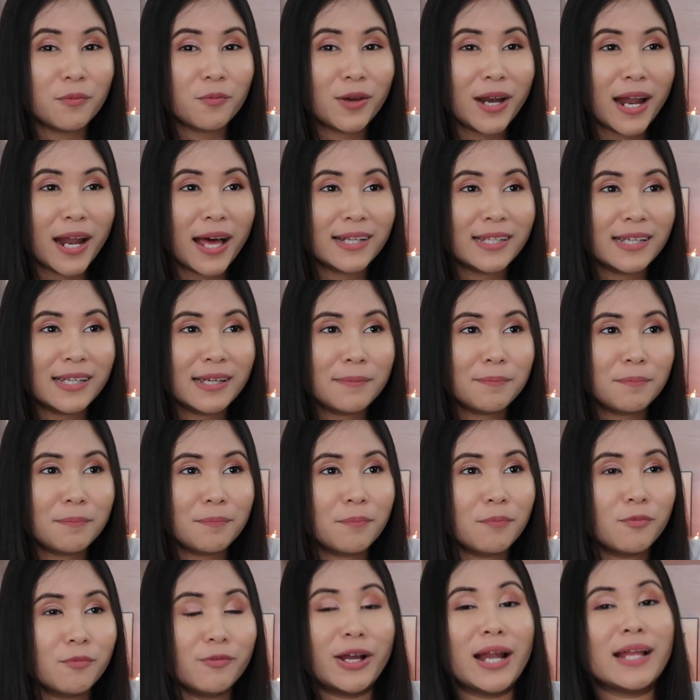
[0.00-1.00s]
เวลาที่
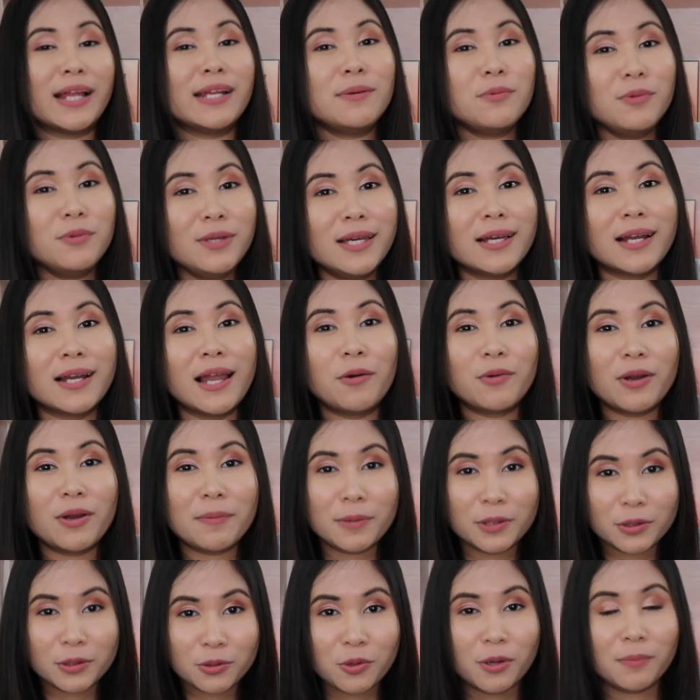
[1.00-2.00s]
เวลาที่ผู้หญิงเราเนี่
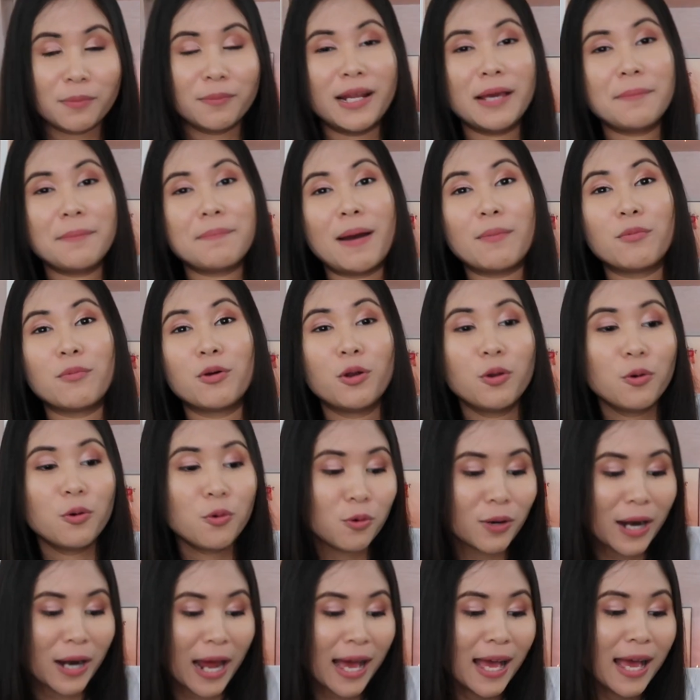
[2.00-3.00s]
ยไปตรวจมะเร็งปากมด
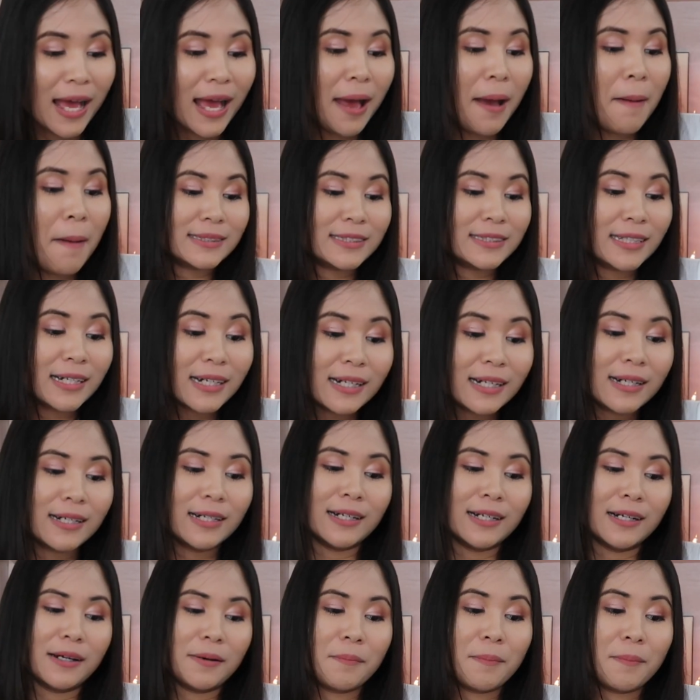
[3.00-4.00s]
ลูกนะเจอ
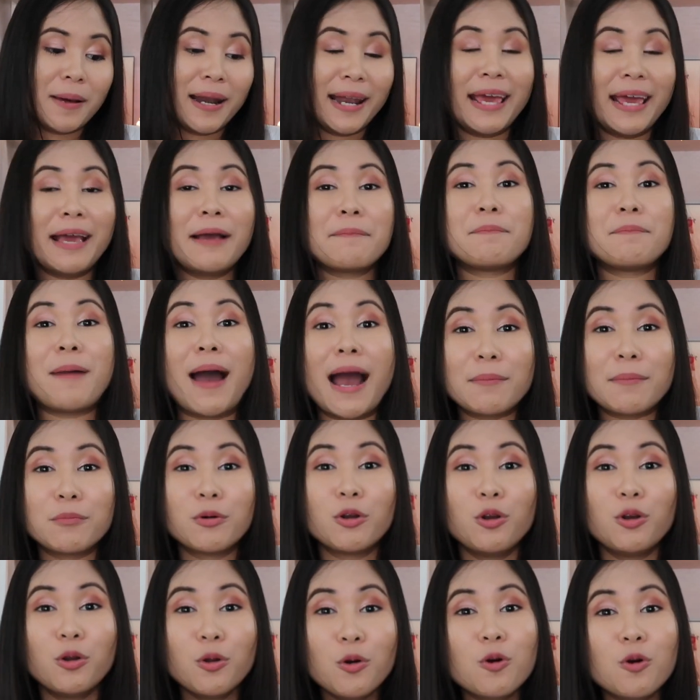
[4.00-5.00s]
มะเร็งปากม
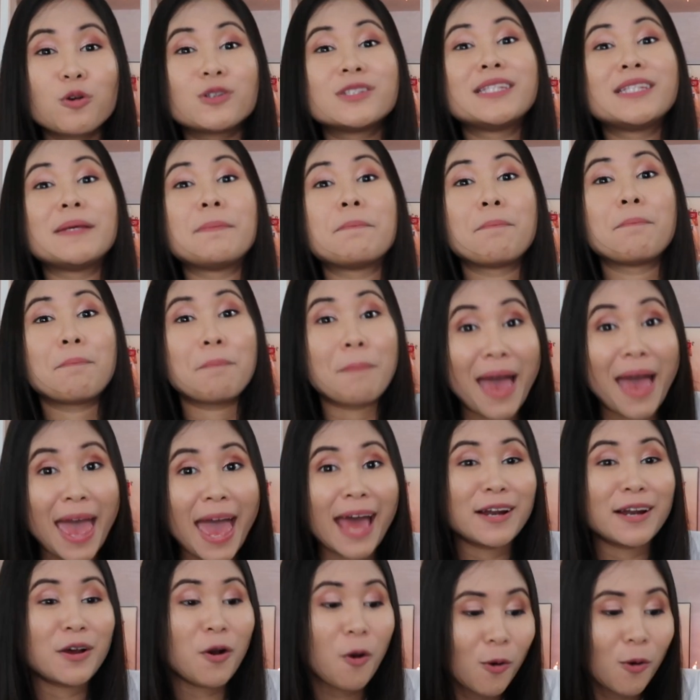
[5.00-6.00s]
ดลูก
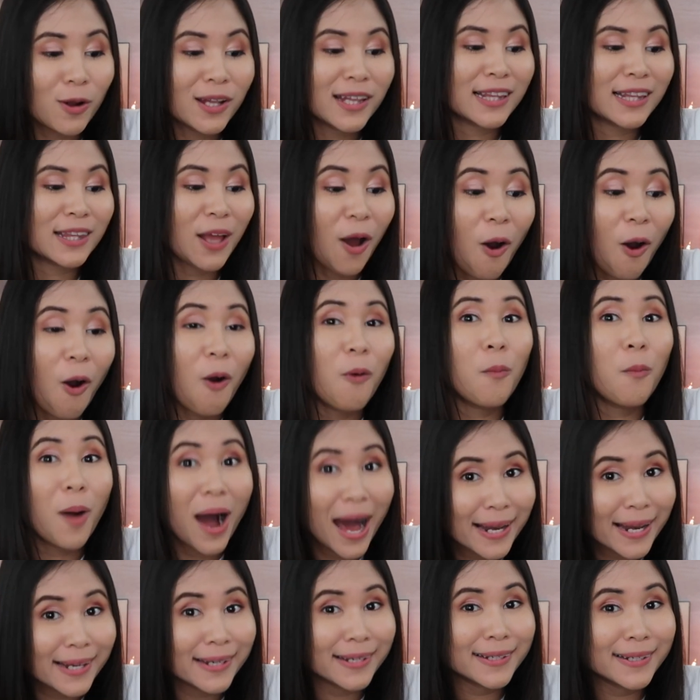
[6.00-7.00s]
18คนต่อ
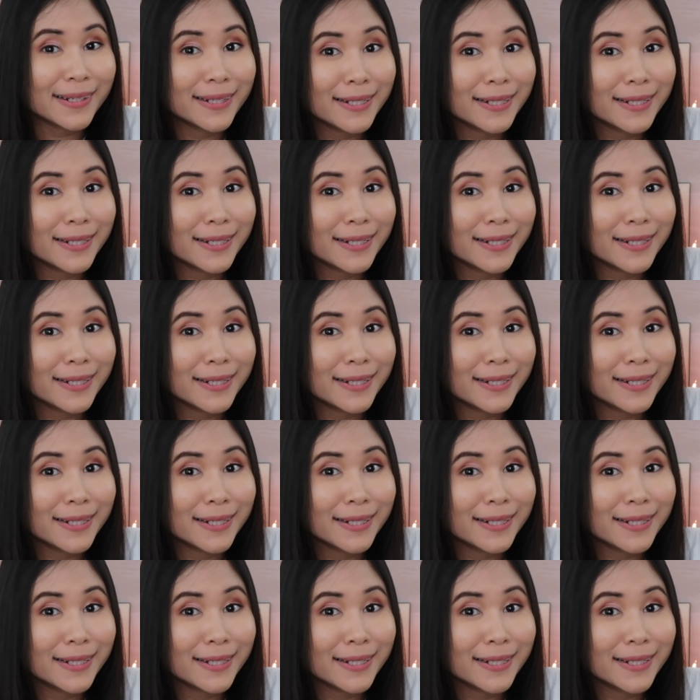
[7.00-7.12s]
วัน